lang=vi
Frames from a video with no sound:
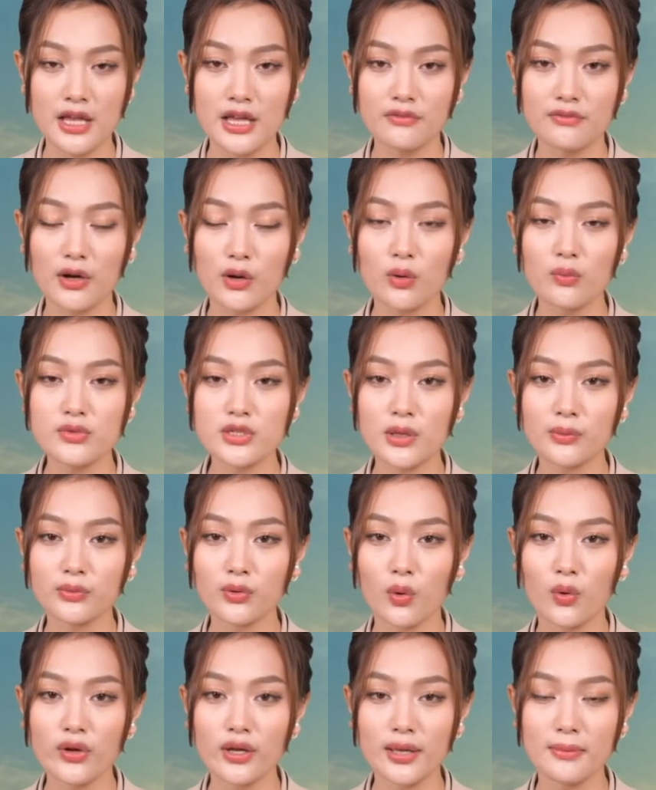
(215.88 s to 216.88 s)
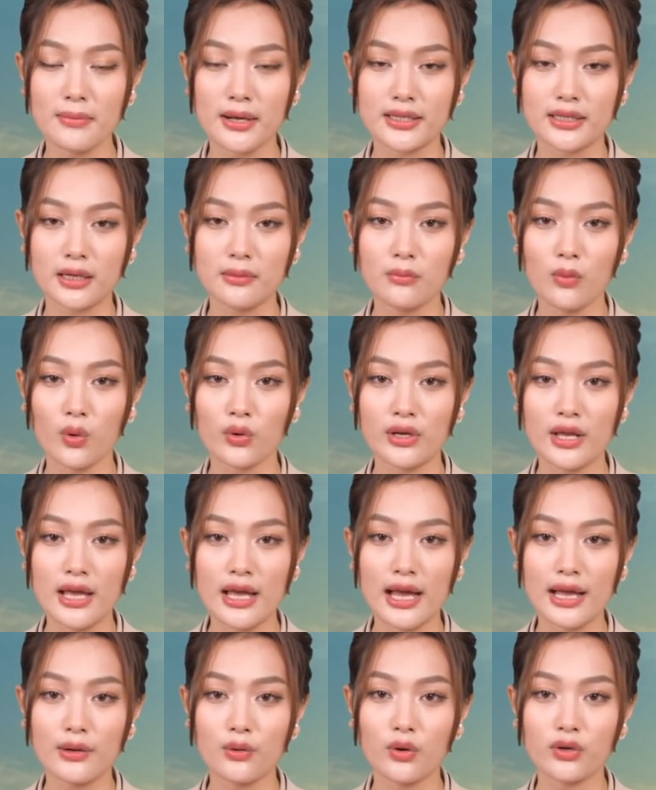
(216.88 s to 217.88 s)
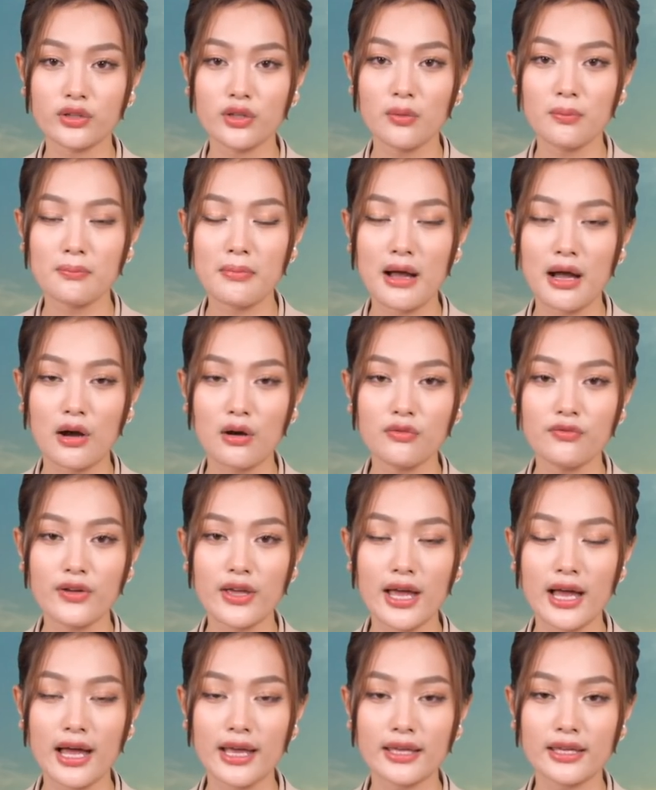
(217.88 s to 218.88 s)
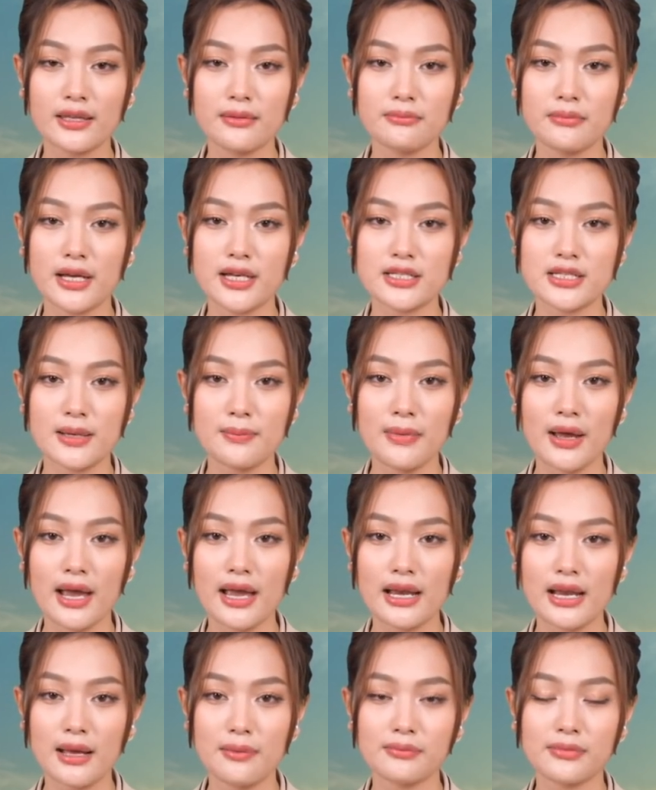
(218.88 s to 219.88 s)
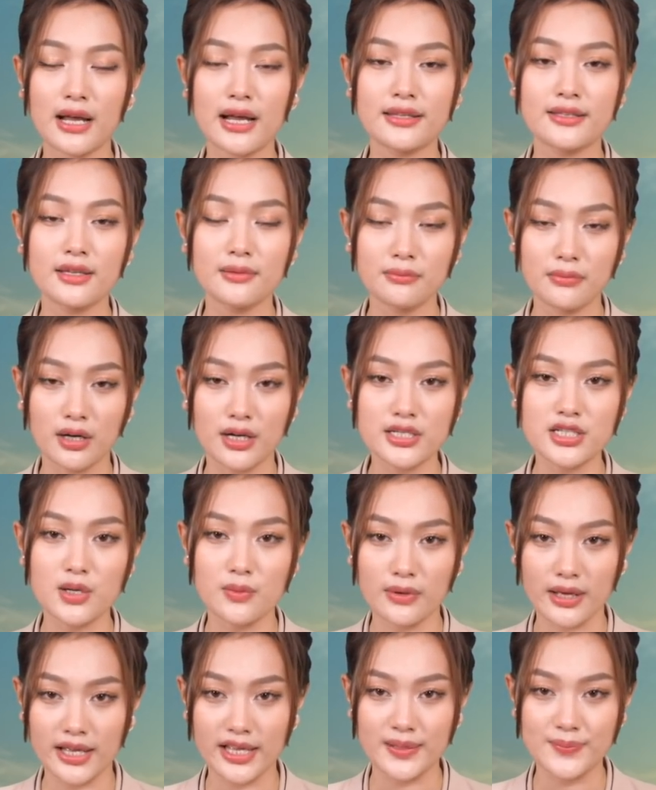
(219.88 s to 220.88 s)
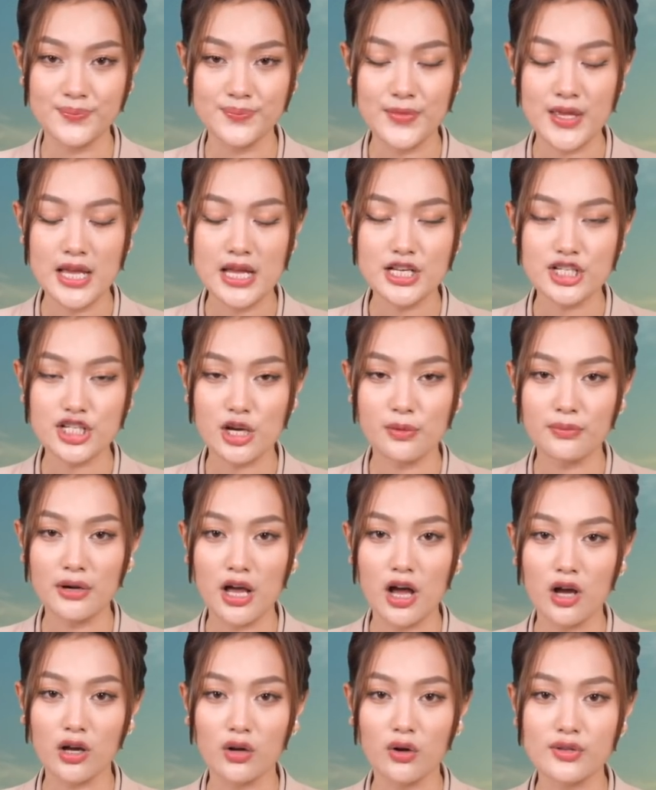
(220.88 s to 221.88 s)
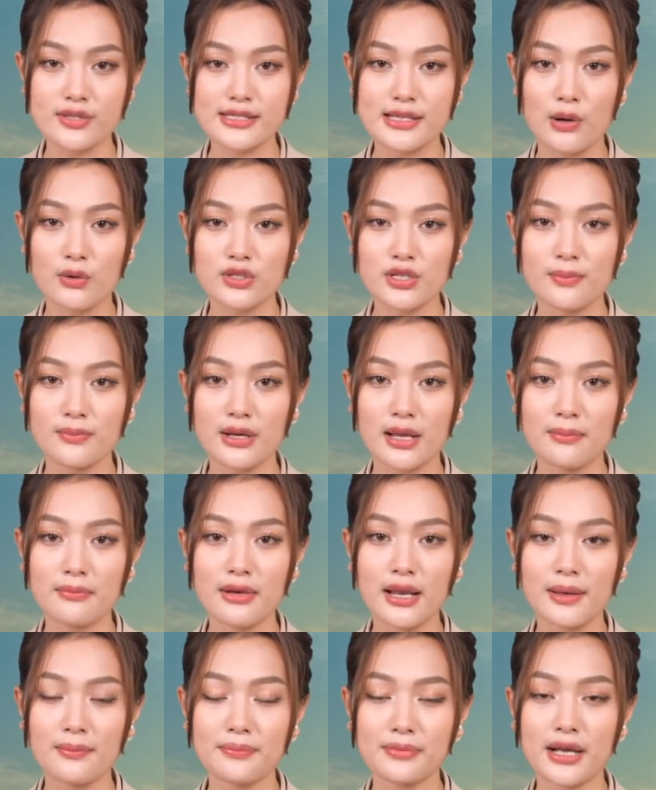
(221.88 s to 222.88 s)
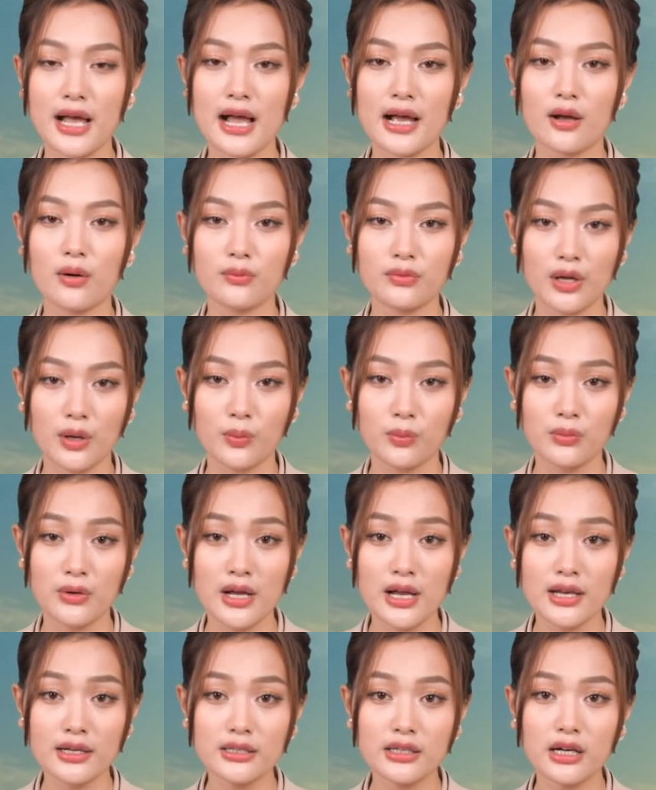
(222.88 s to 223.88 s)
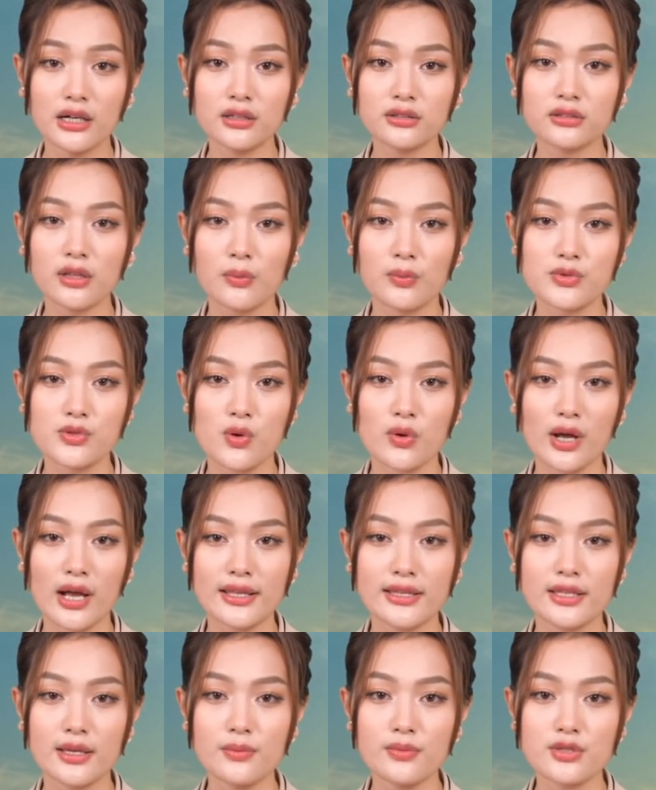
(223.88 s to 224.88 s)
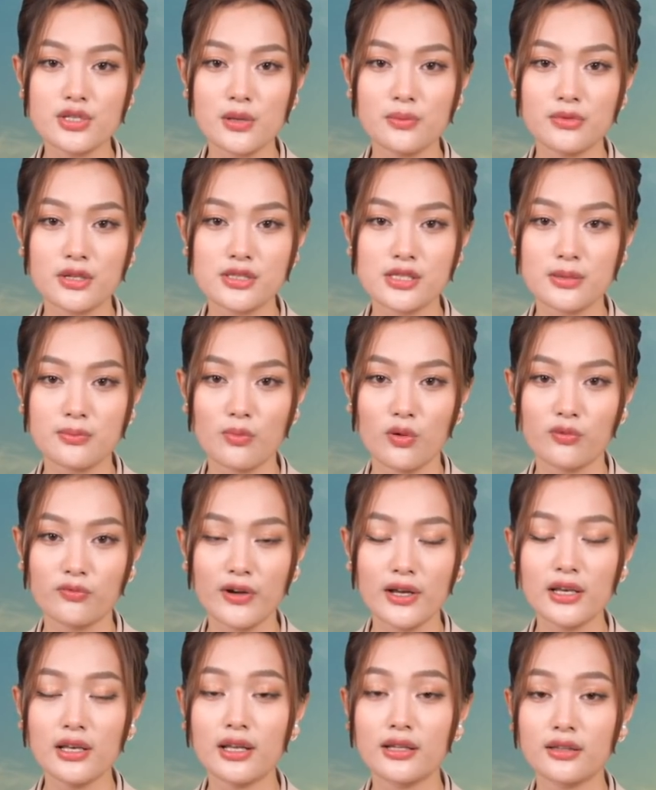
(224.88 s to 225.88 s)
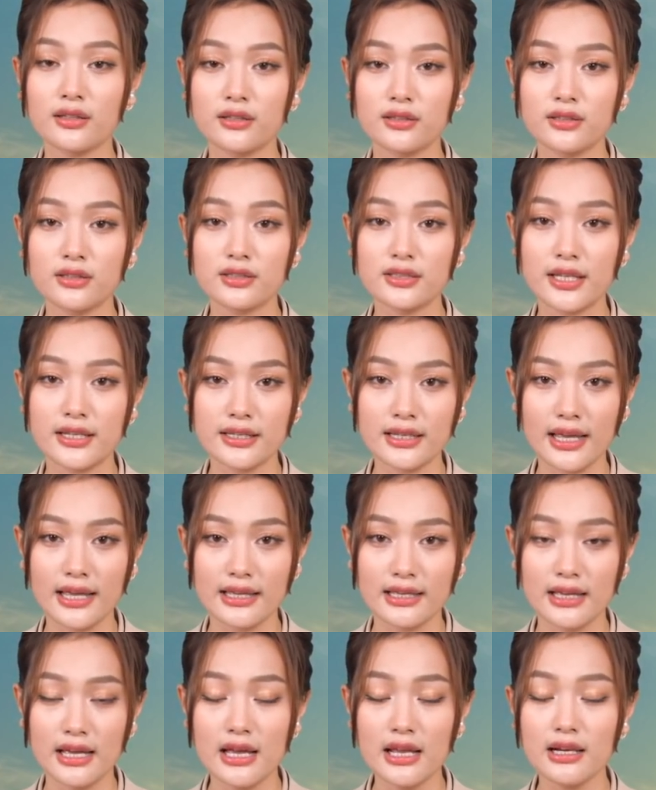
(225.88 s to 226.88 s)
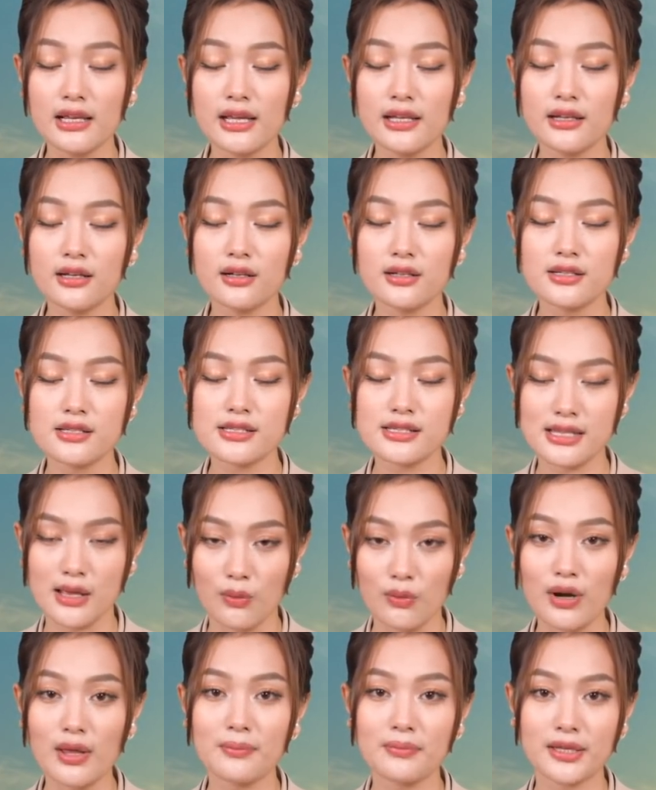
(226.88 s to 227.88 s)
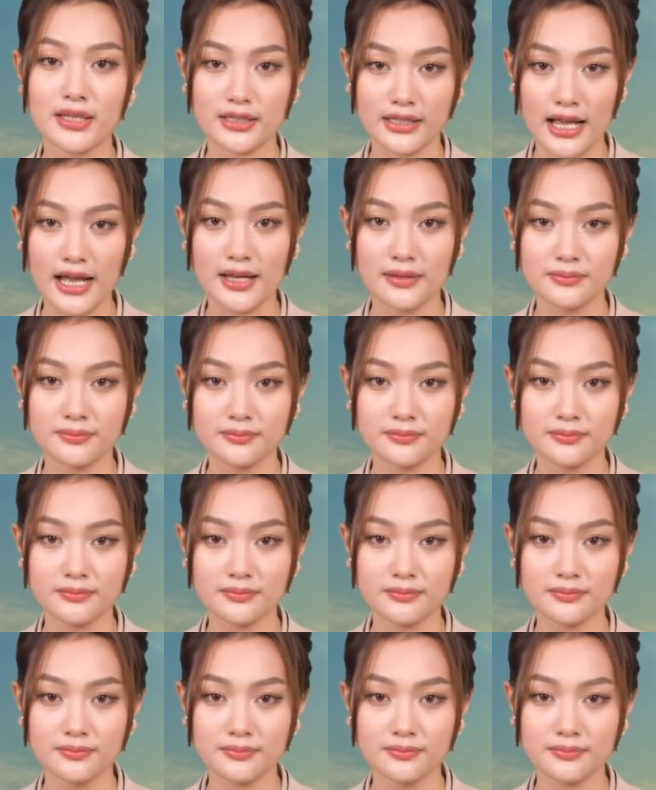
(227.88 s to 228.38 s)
Và cũng trong tối ngày 7 tháng 1, Hà Nội thông báo về 2.725 ca nhiễm mới trong ngày. Trong đó có 655 ca cộng đồng, nâng tổng số ca nhiễm trong đợt dịch bùng phát lần thứ tư đến nay lên hơn 65.000 ca.